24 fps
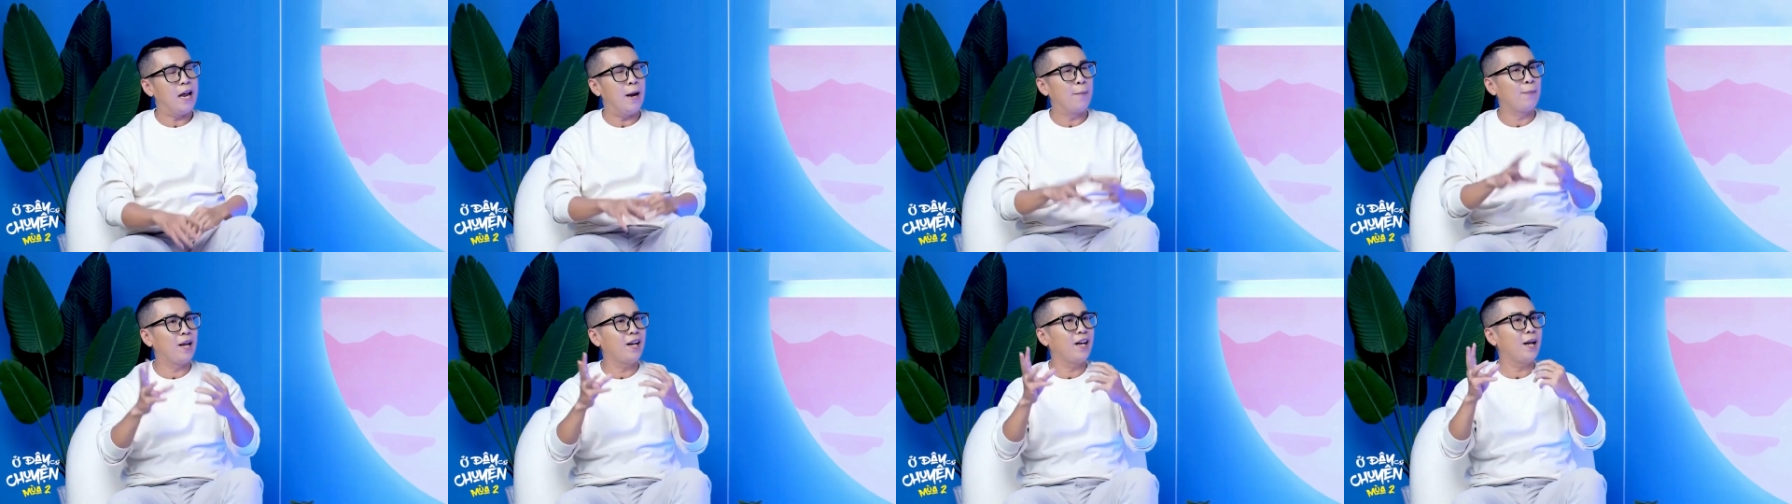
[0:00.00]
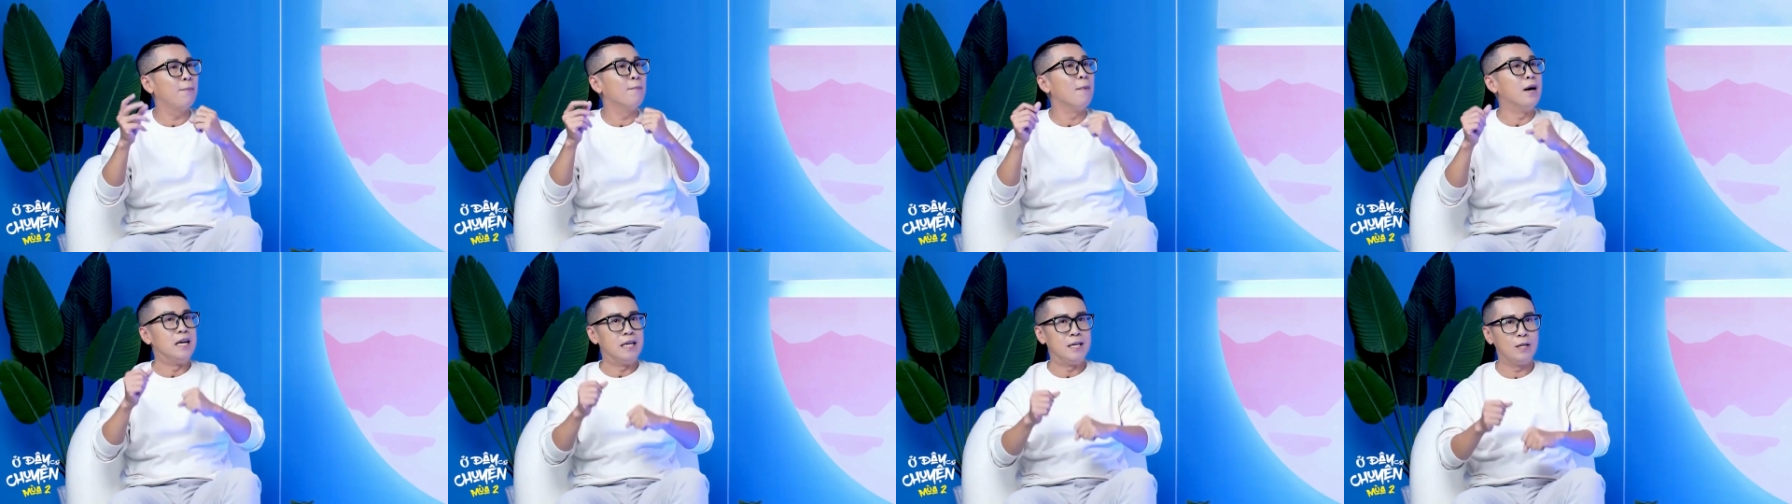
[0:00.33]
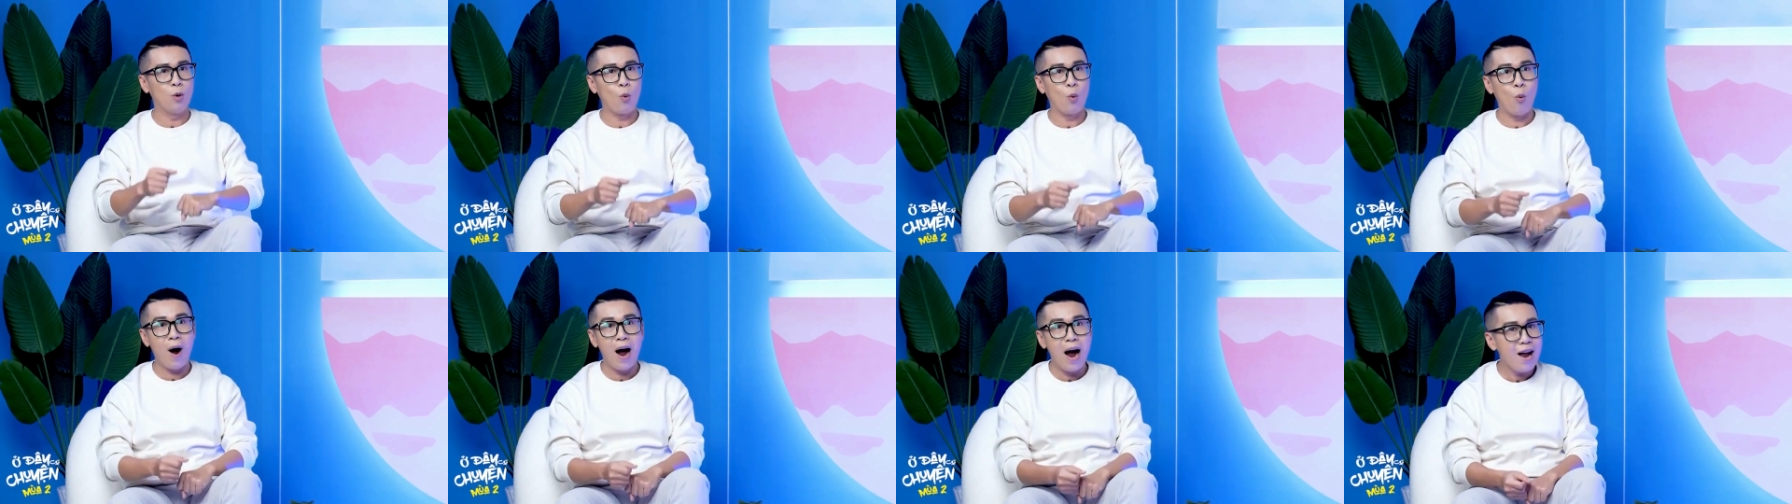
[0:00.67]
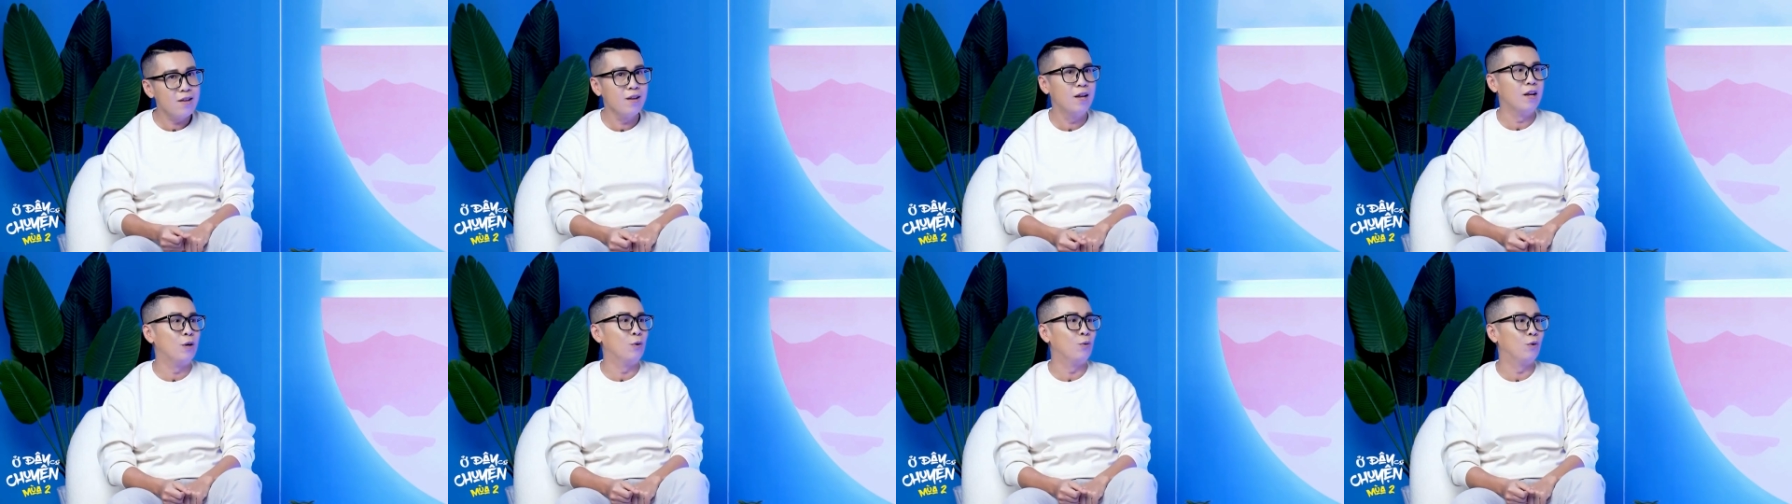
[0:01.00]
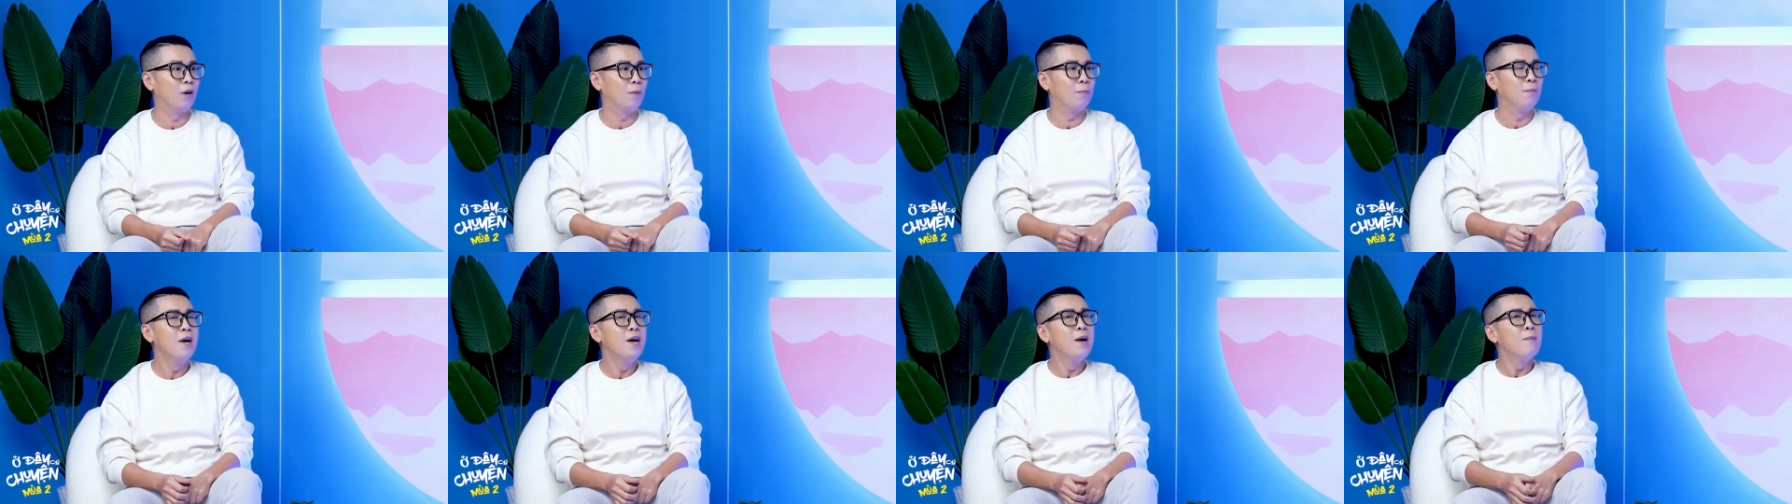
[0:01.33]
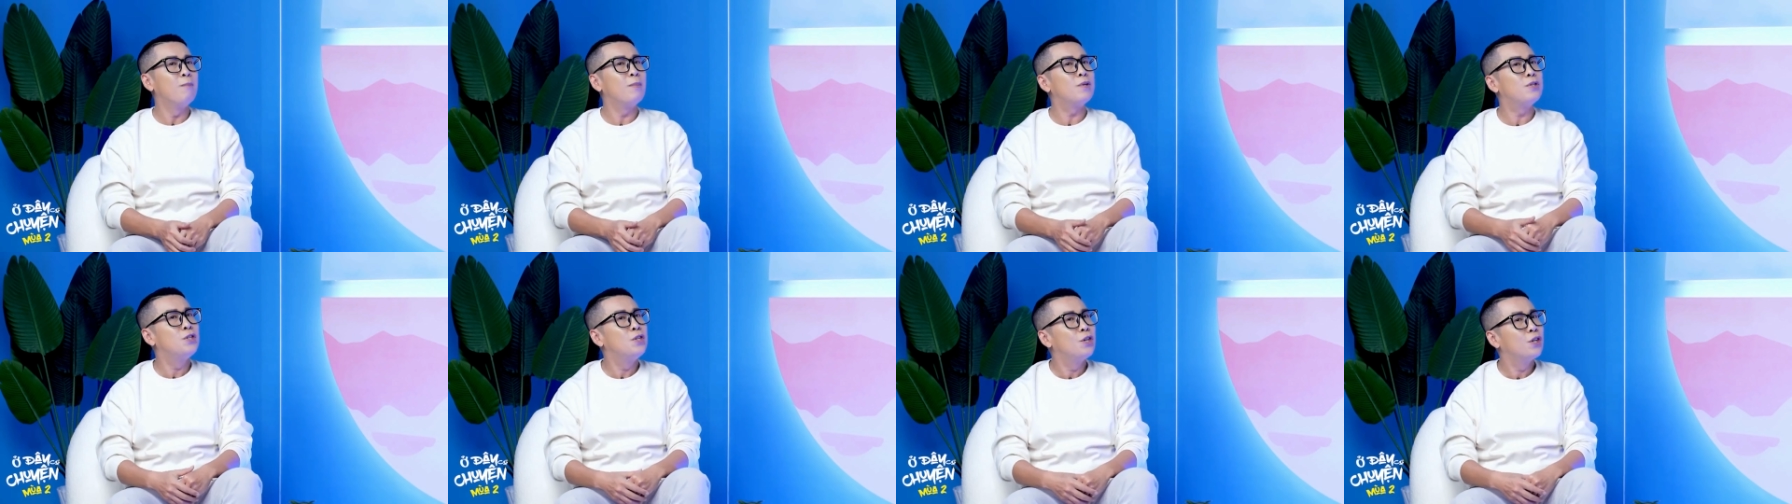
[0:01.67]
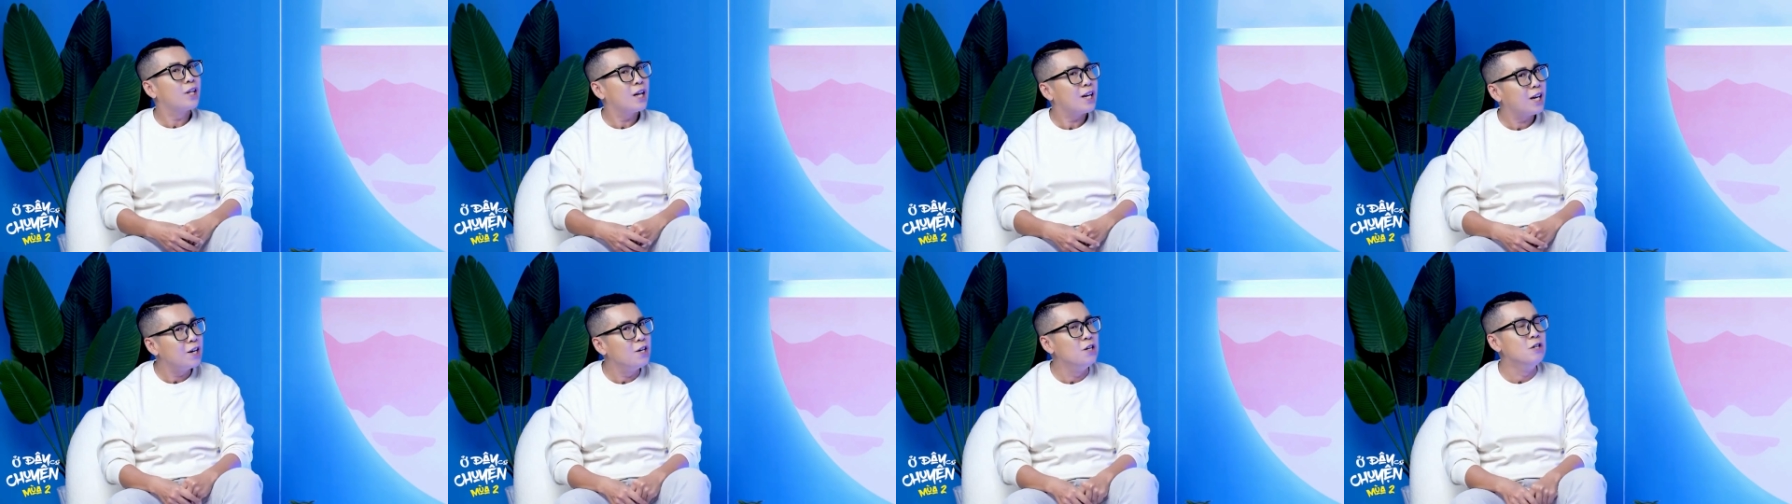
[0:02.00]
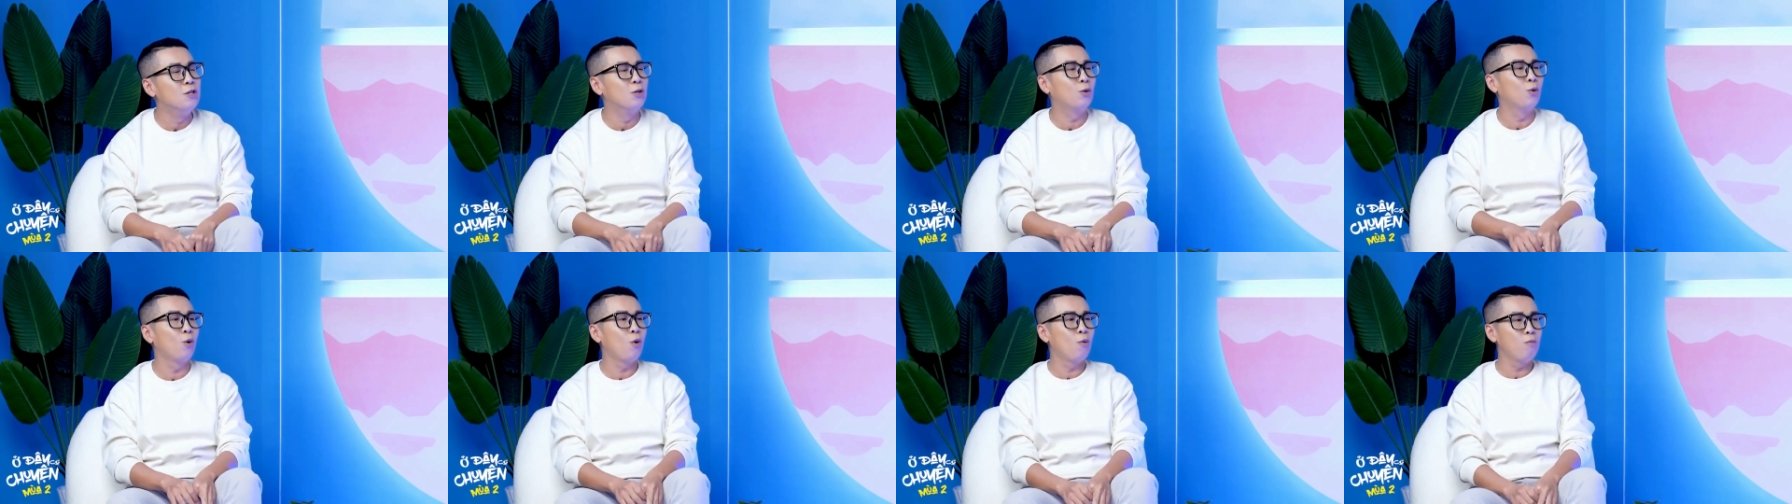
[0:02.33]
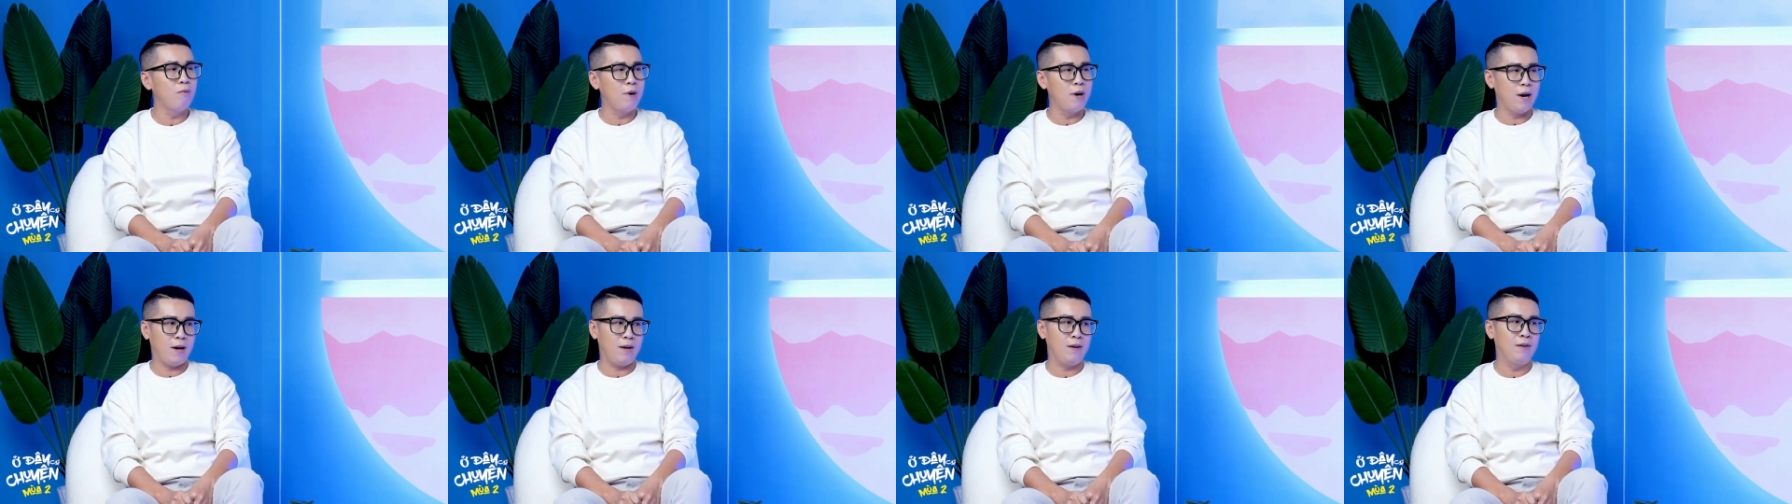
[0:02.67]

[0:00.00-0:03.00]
Thì em thấy cái bị nó quá nhiều rồi mà chưa thấy cái được của khúc